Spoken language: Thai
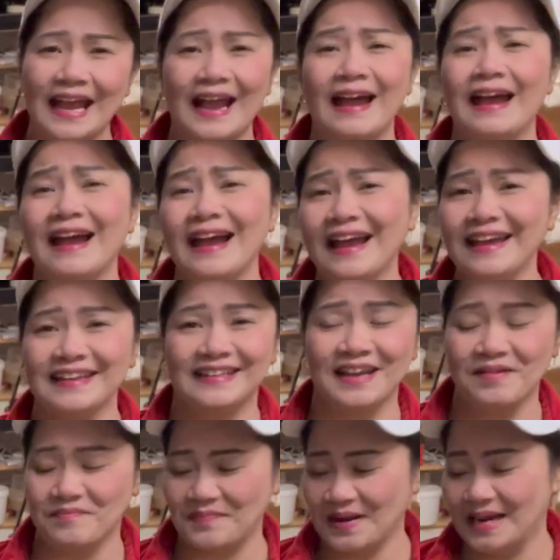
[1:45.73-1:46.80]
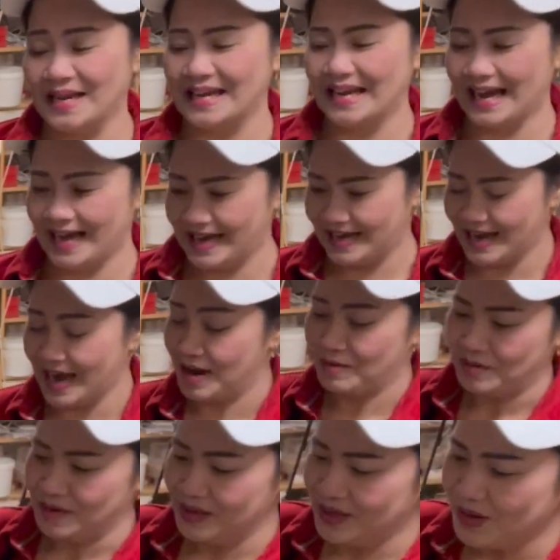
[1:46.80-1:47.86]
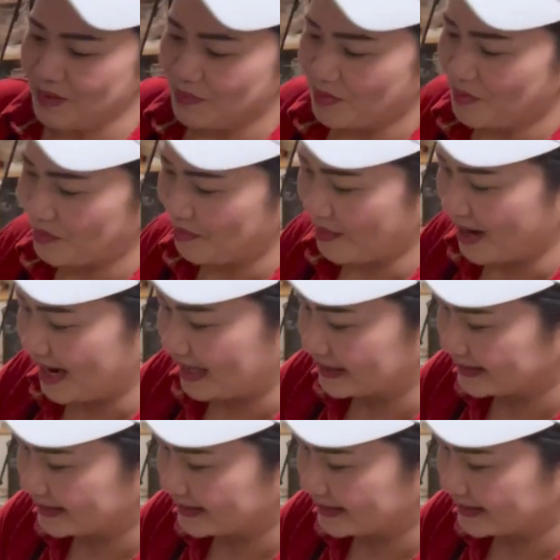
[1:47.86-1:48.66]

ง่ายๆทำไปเลยค่ะเอาพูดมาก